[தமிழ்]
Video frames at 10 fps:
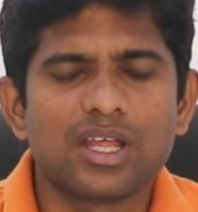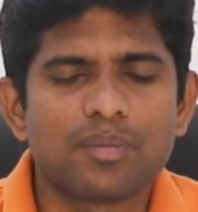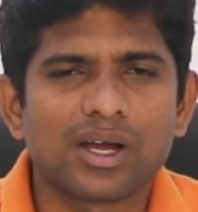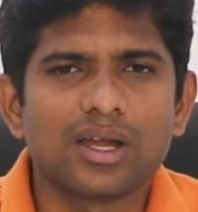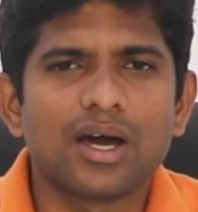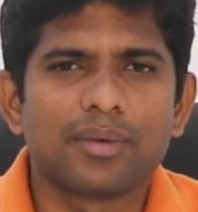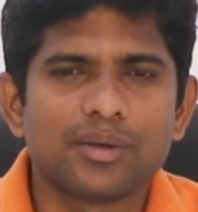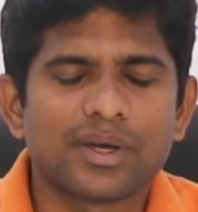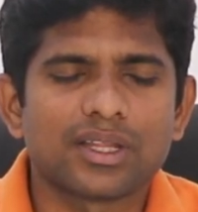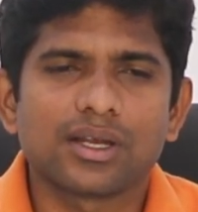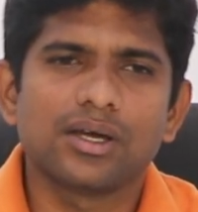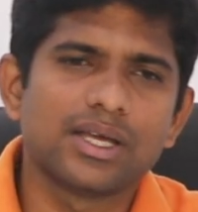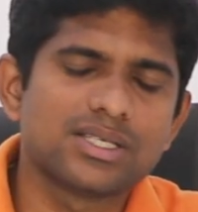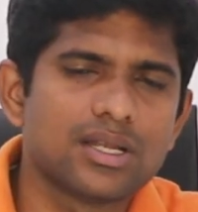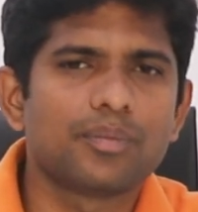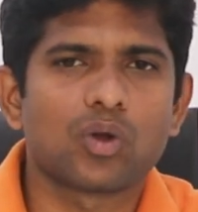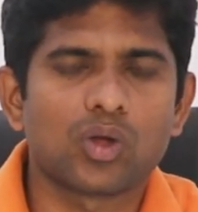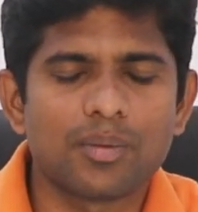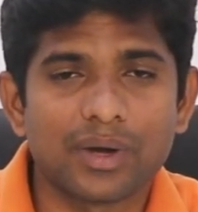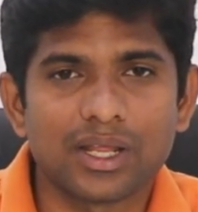பண்ணியிருப்பாங்களா அப்படின்னு பார்த்தீங்கன்னா ஏசிலே
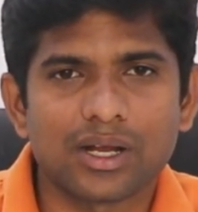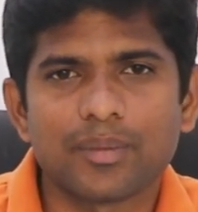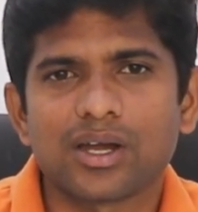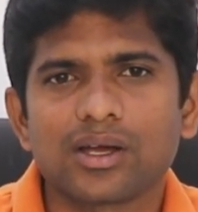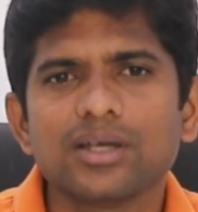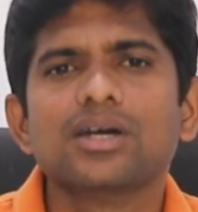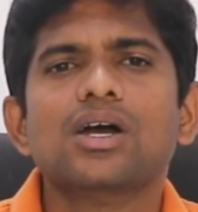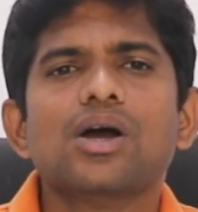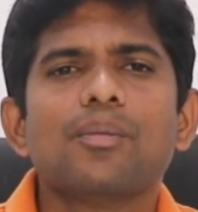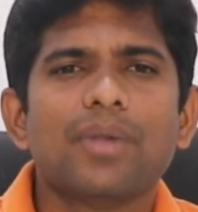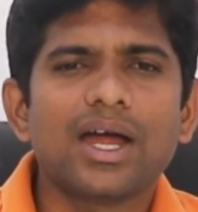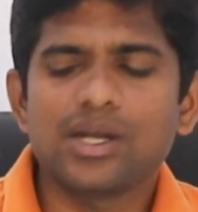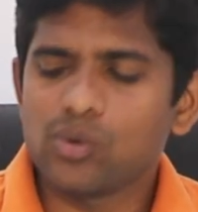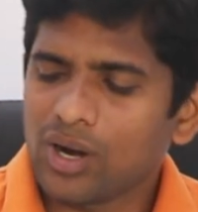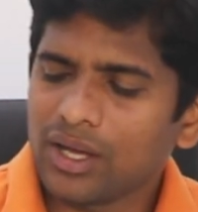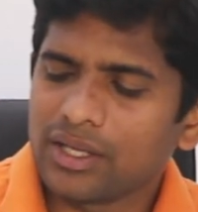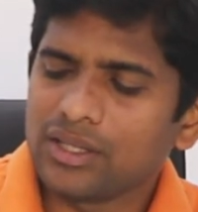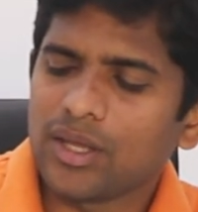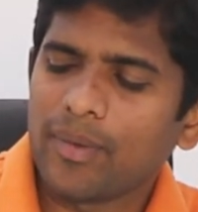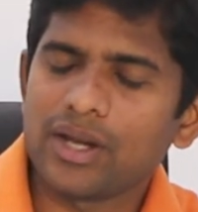ப்ரோக்ராம் பண்ணியிருக்க மாட்டாங்க மேனுவலாக
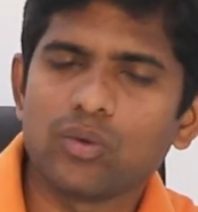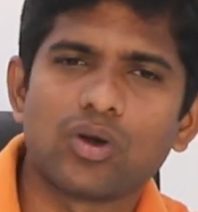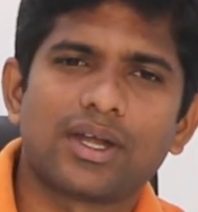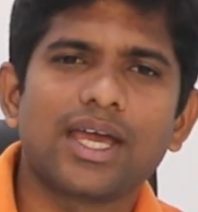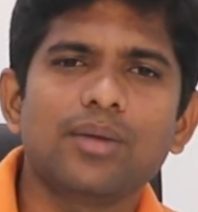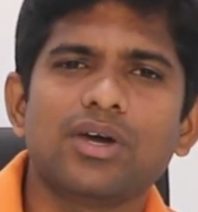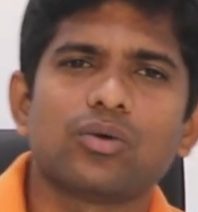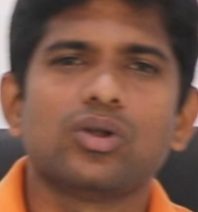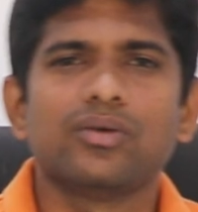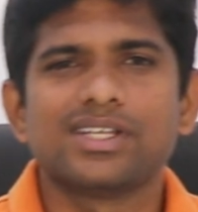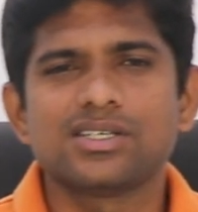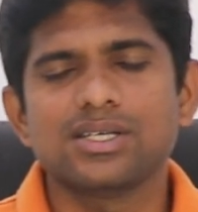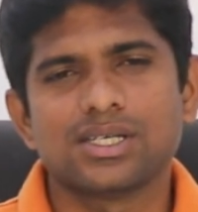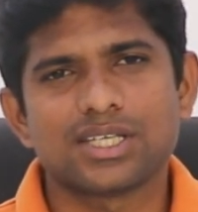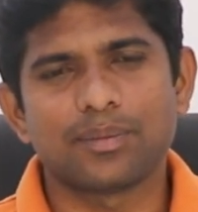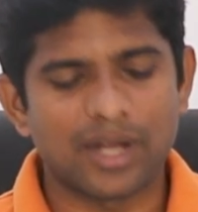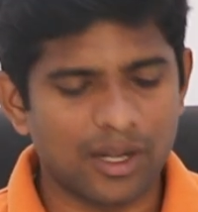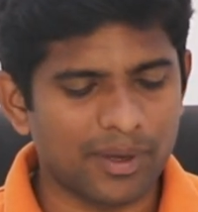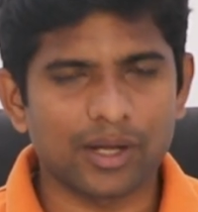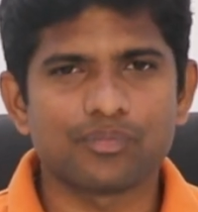இந்த மாதிரி ஒரு டைமர் ஒன்று வச்சு செட்
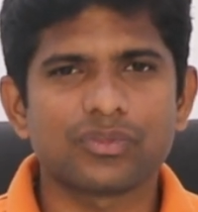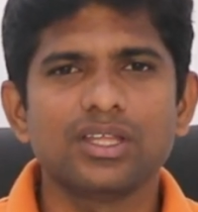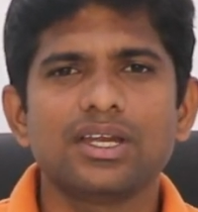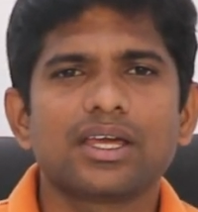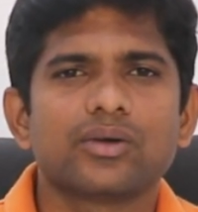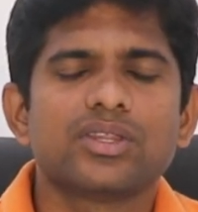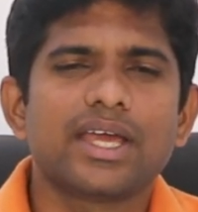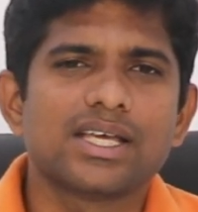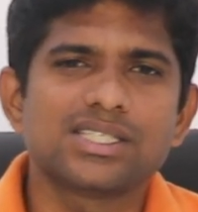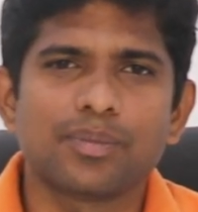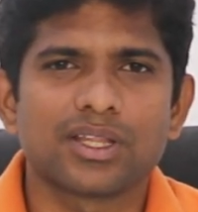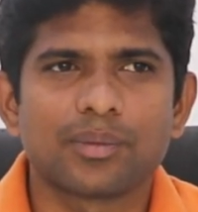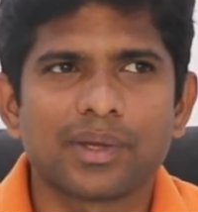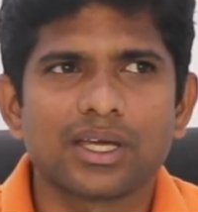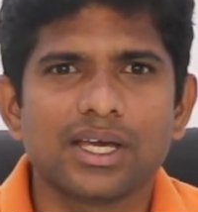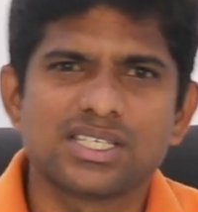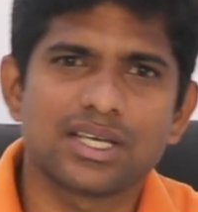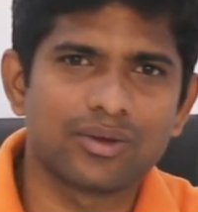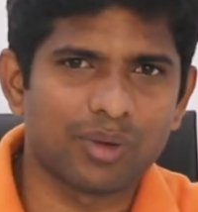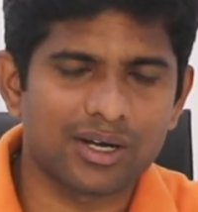பண்ணியிருப்பாங்க இது நீங்கள் வந்து ஏசி பார்த்துருப்பீங்க
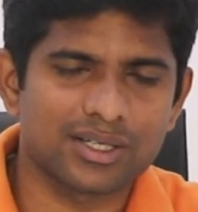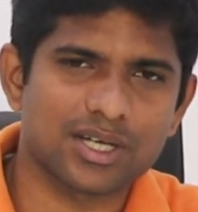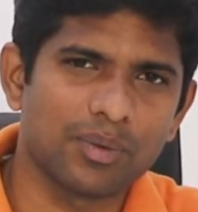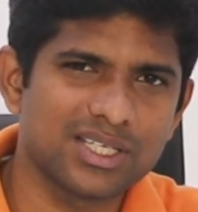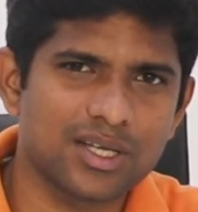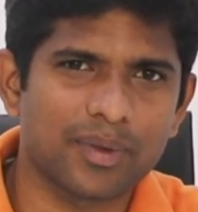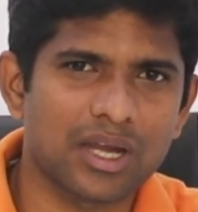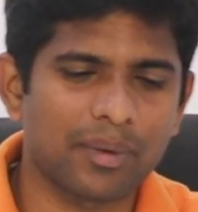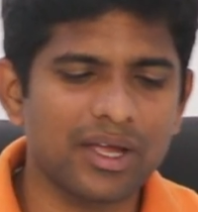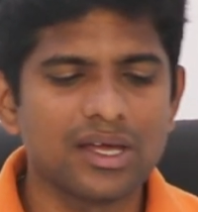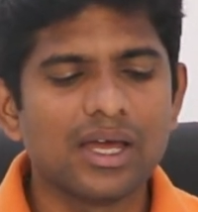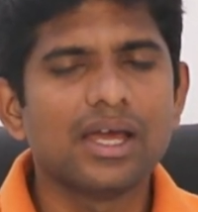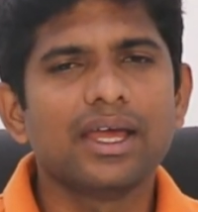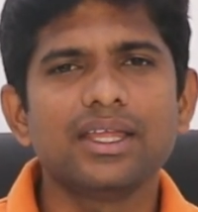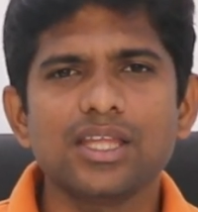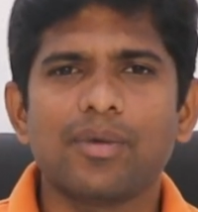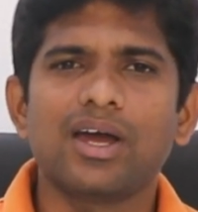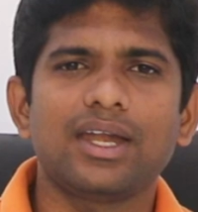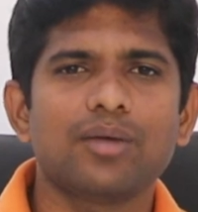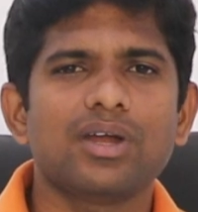ஏசிக்கு மாற்ற ஸ்டெபிளைசர் பார்த்துருப்பீங்க இந்த
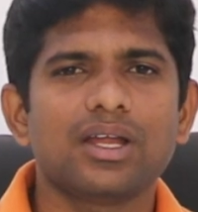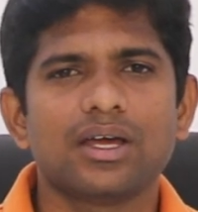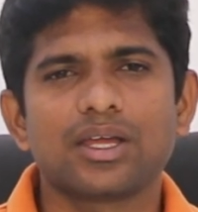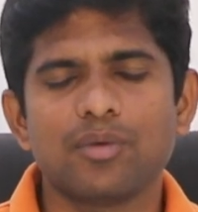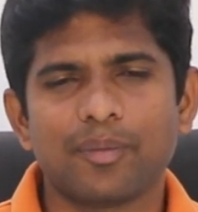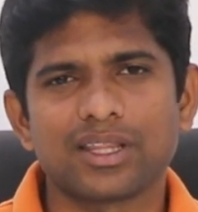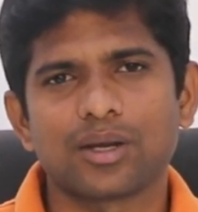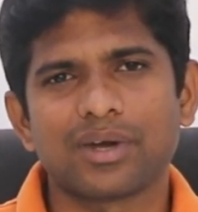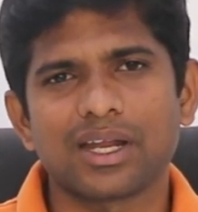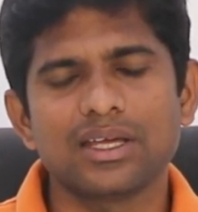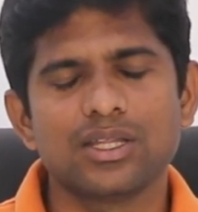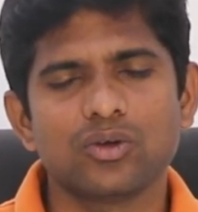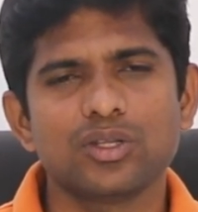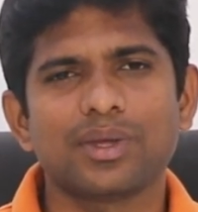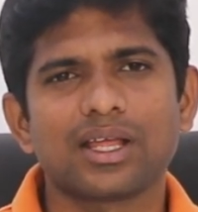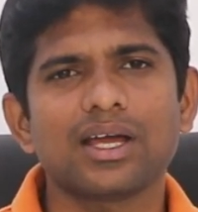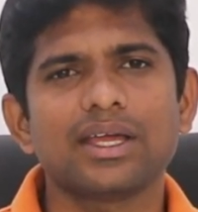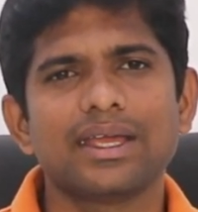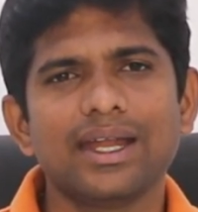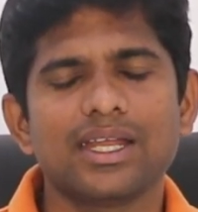மாதிரி டைமர் எங்கேயுமே பார்த்துருக்க மாட்டேங்க இது வந்து
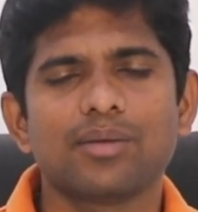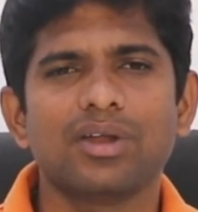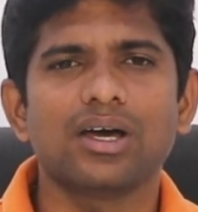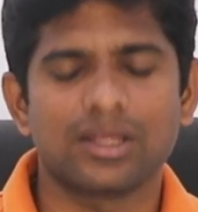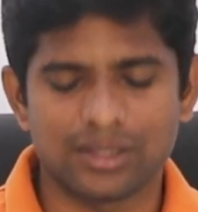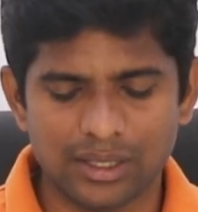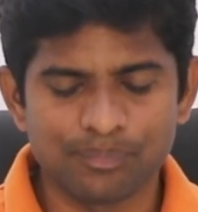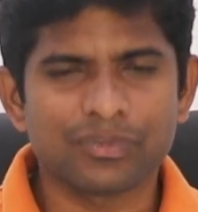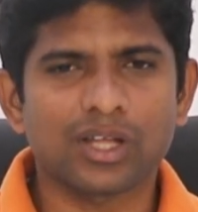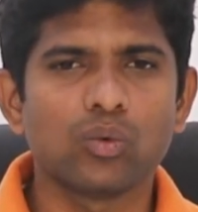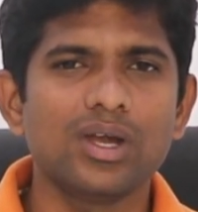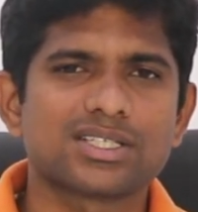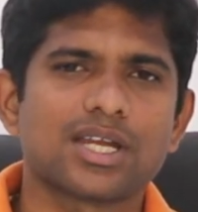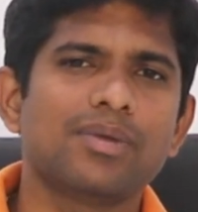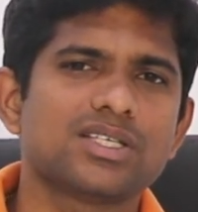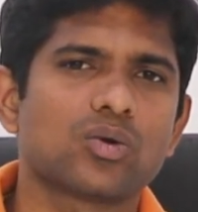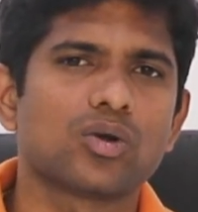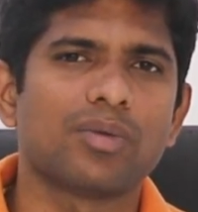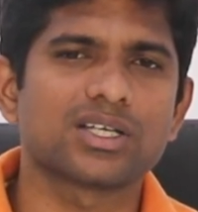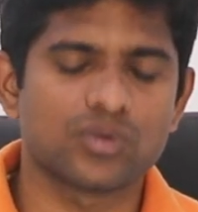பார்த்தீங்கன்னா ஏடிஎம்மில் அந்த உள்ள
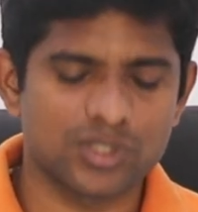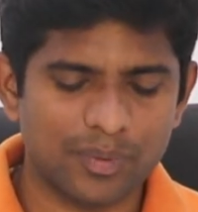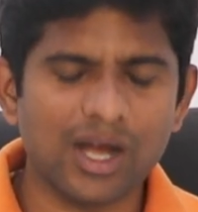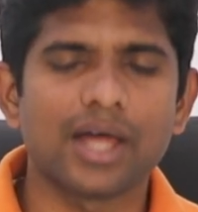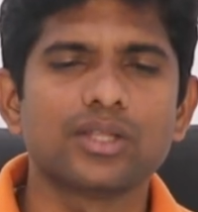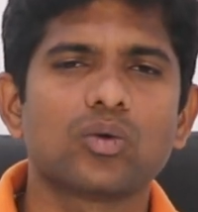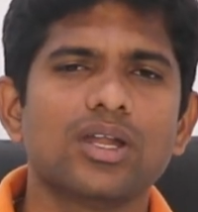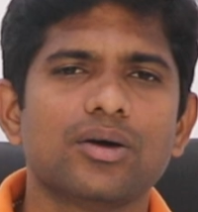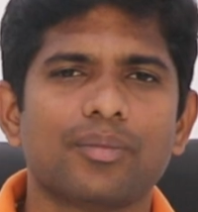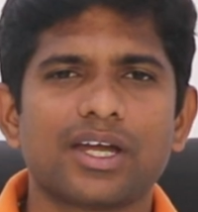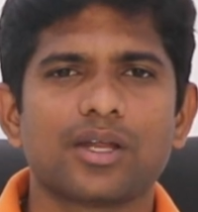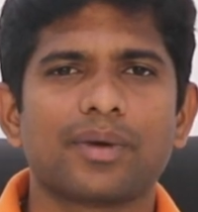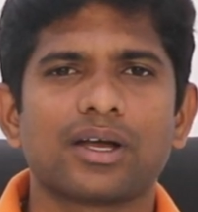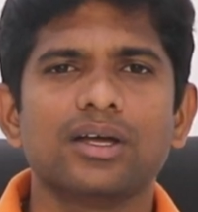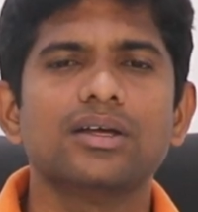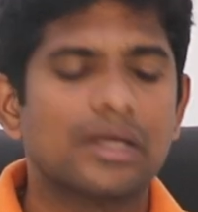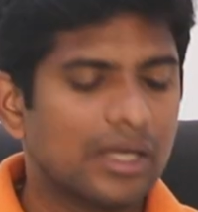ஸ்டெபிளைசர் ஒன்று பாக்ஸ் வச்சுருப்பாங்க அதுக்குள்ளே மாட்டியிருப்பாங்க